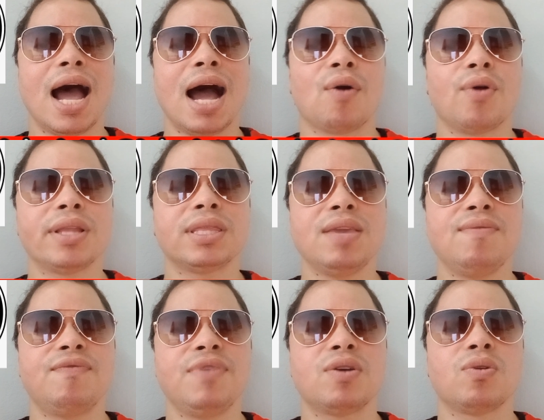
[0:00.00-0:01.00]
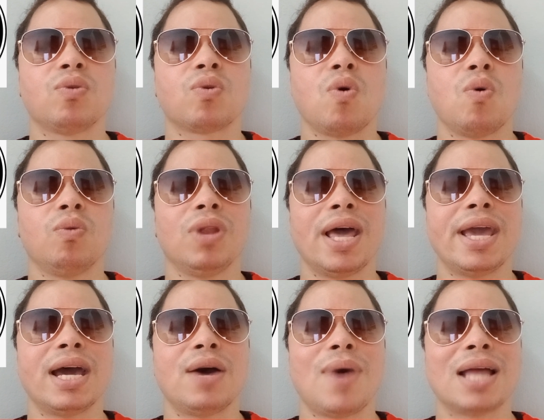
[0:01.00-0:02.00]
Agora tem vínculo com o
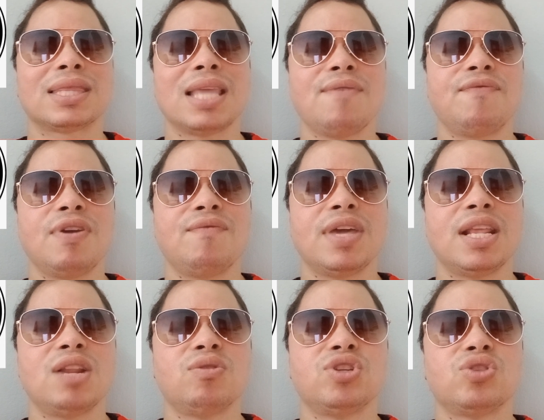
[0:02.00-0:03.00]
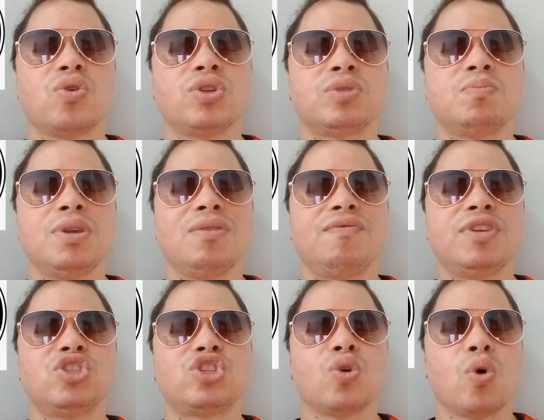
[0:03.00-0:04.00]
Leão até fevereiro de
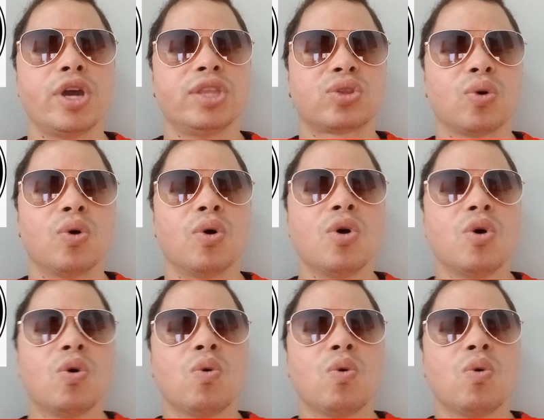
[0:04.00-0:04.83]
2028.